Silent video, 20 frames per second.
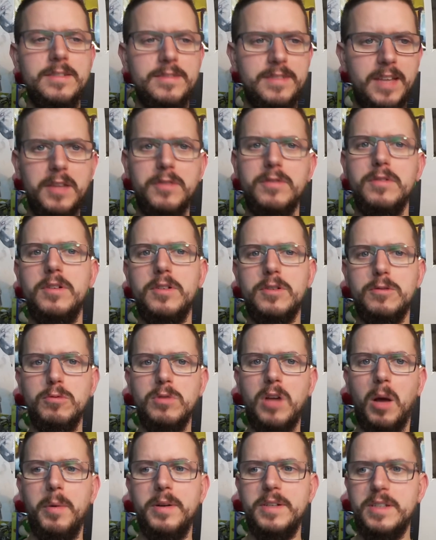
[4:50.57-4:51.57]
Das finde ich
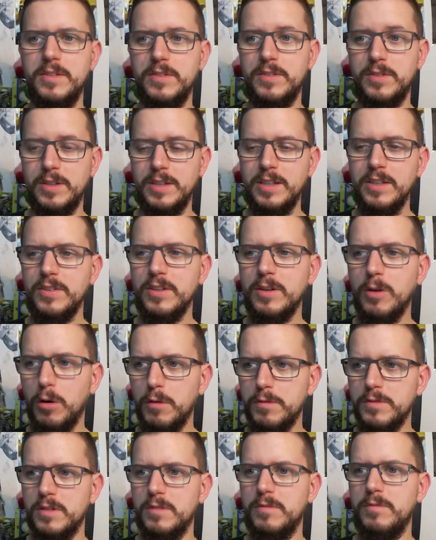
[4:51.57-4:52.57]
gut, aber dieses riesige
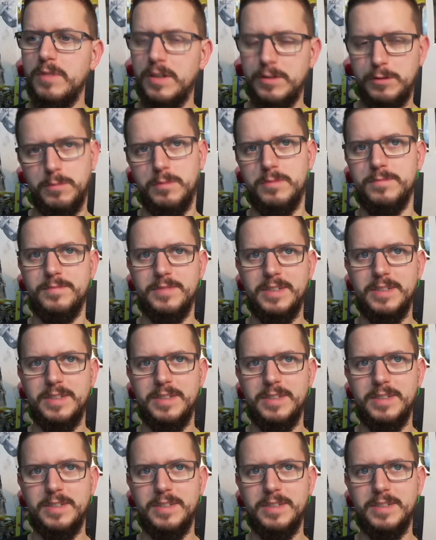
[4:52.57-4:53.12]
offene, also